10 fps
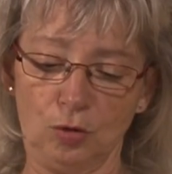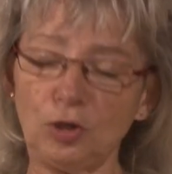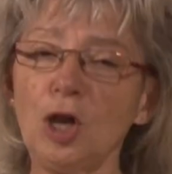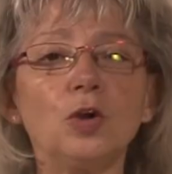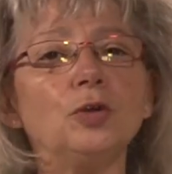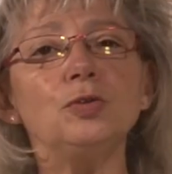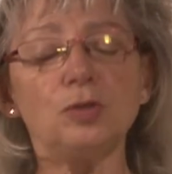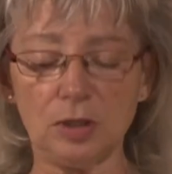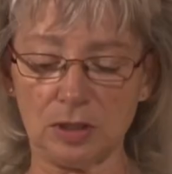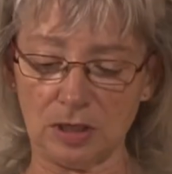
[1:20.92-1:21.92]
Da kann's
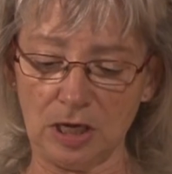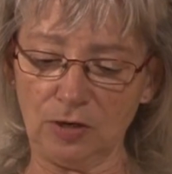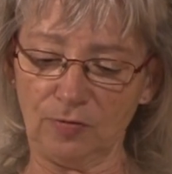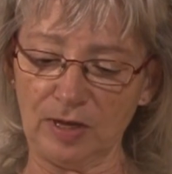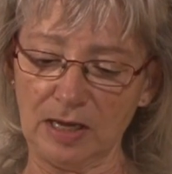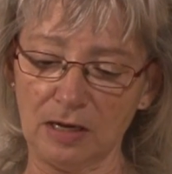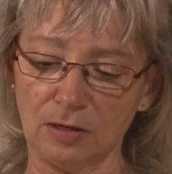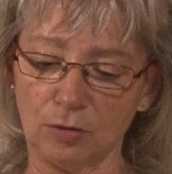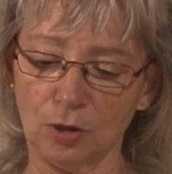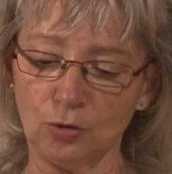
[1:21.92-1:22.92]
Ihnen nicht
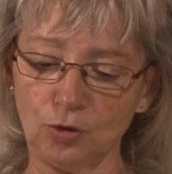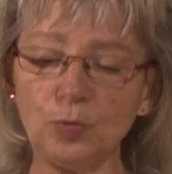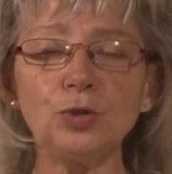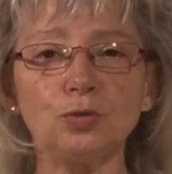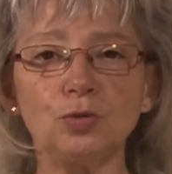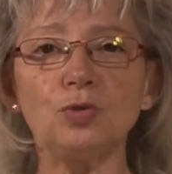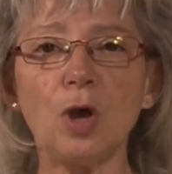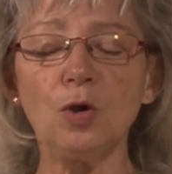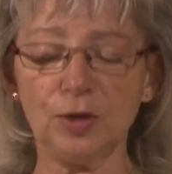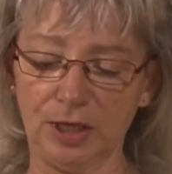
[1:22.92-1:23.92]
fehlen. Sie müssten es
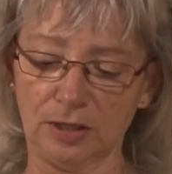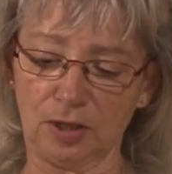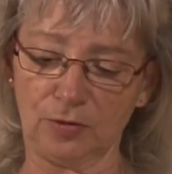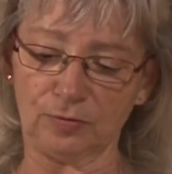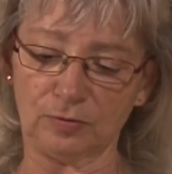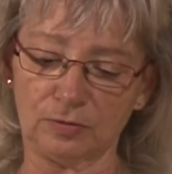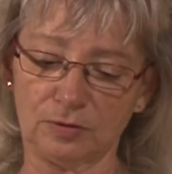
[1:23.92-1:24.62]
auch hier treffen.